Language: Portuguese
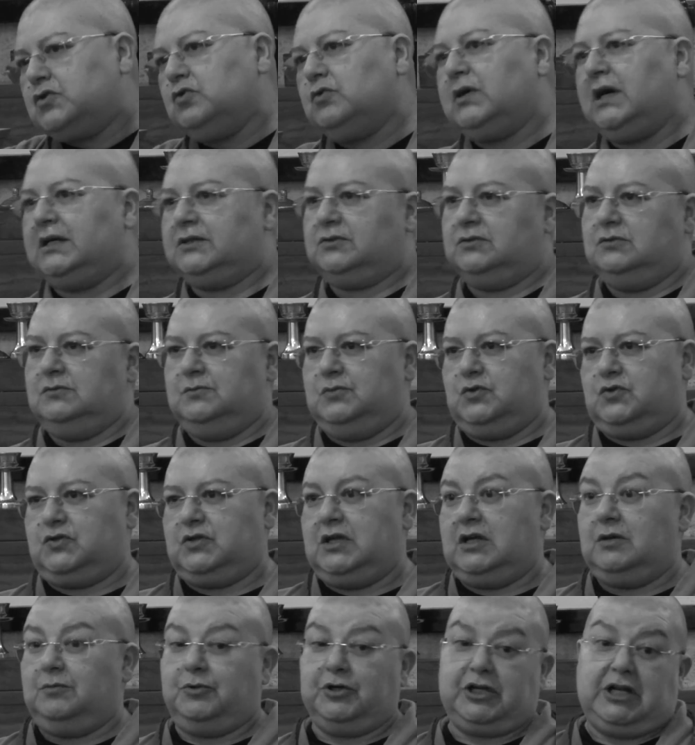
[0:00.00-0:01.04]
que o gato do
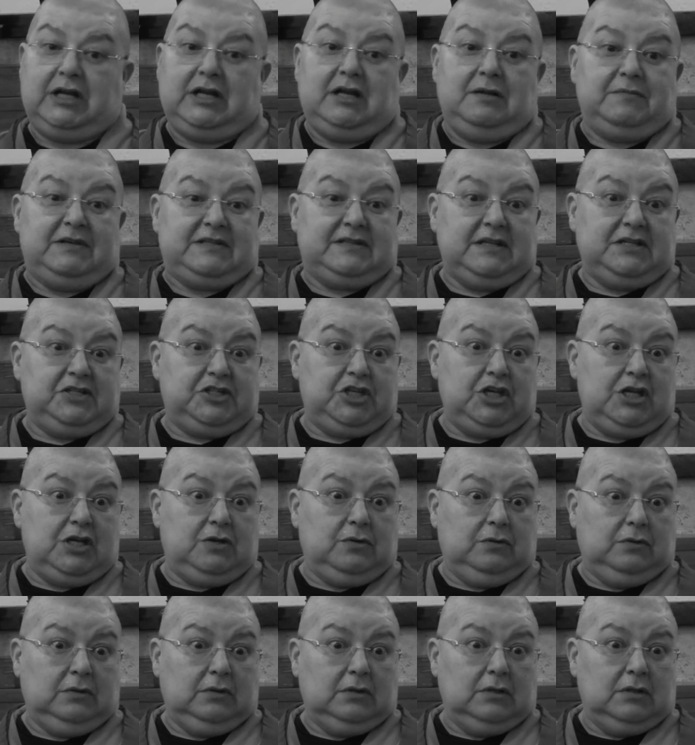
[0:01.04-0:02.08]
mosteiro, porque ele era mais
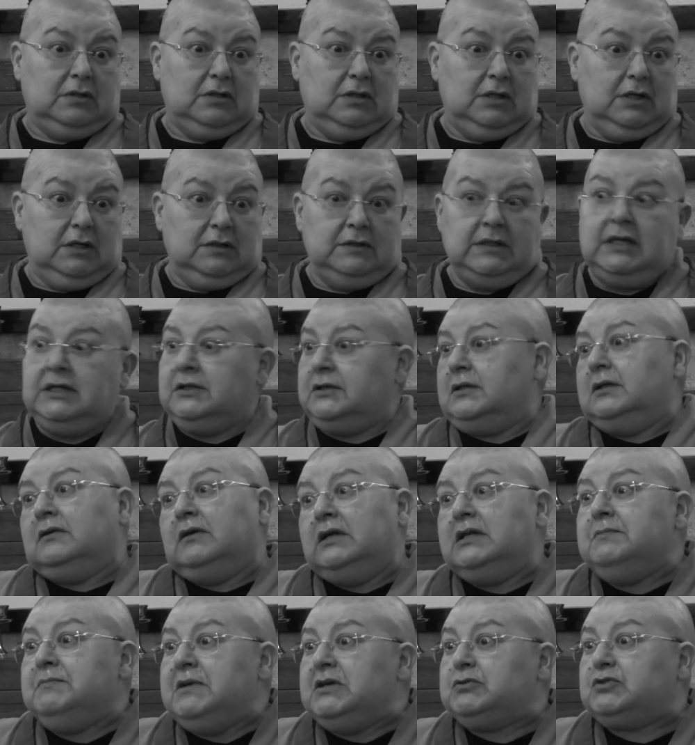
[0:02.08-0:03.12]
antigo. Né? Então
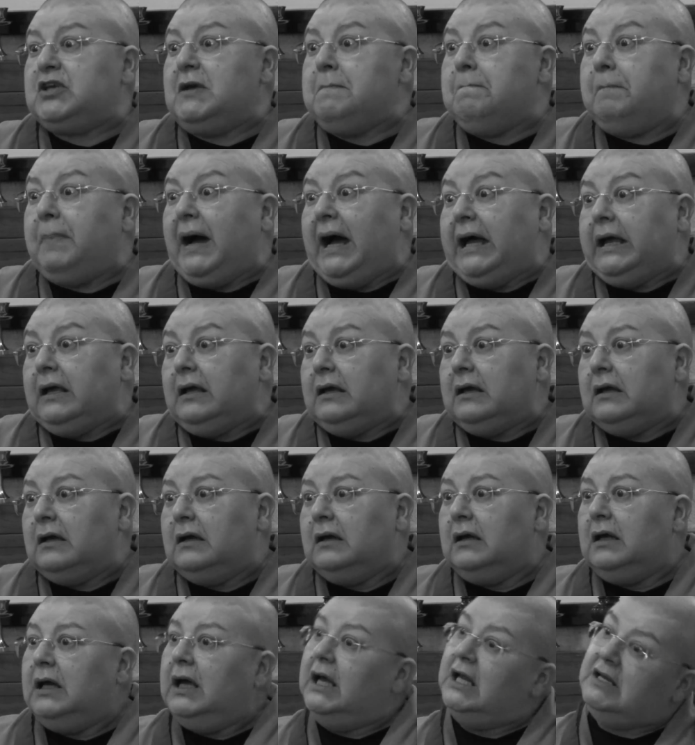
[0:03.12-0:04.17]
ele é meu senpai,
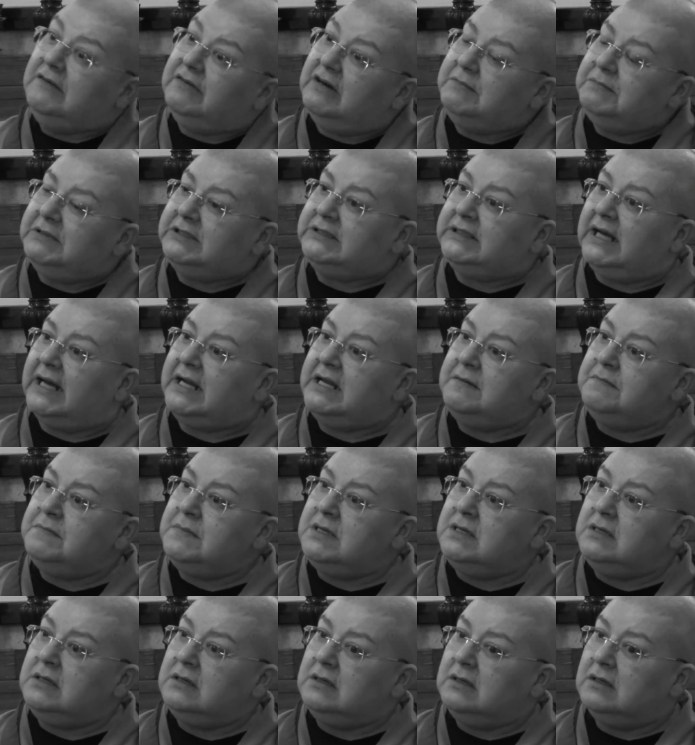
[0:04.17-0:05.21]
ele vai mandar em
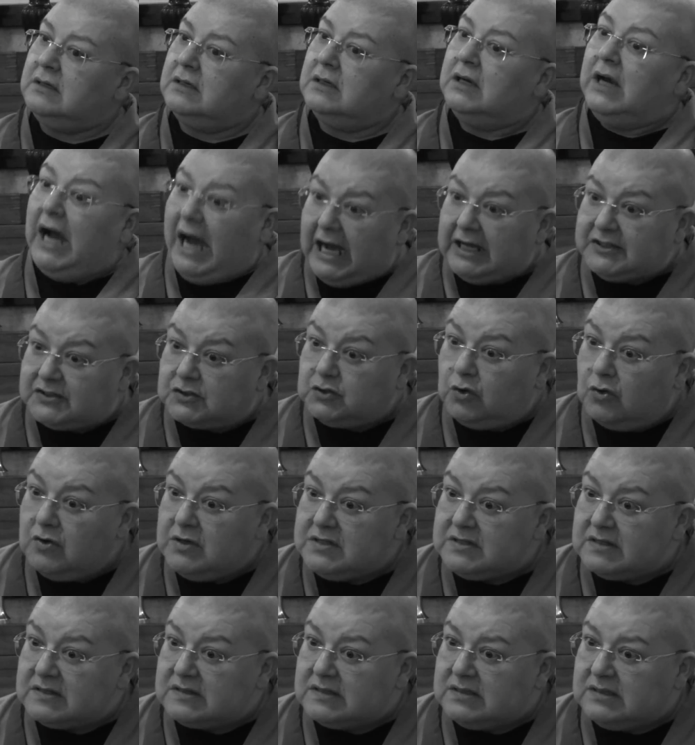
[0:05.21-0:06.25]
mim. As
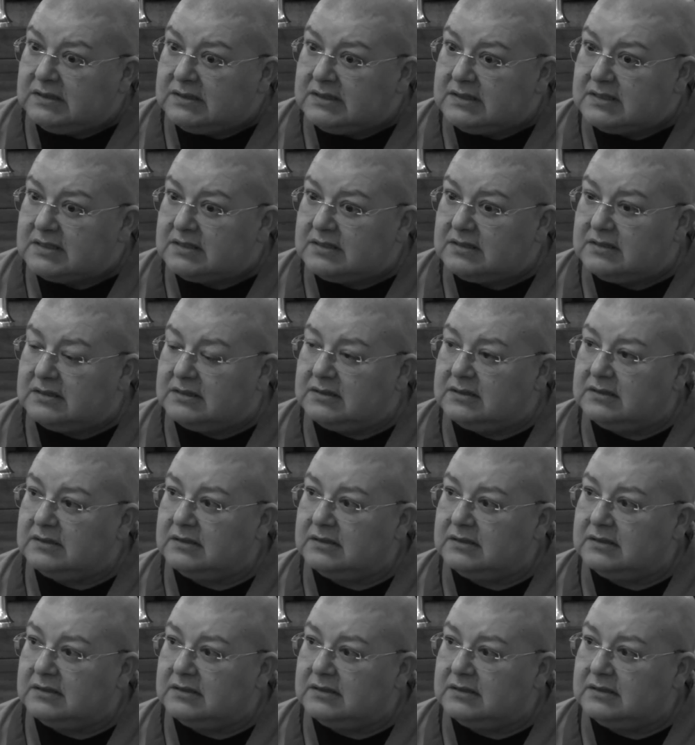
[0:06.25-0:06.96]
coisas eram assim.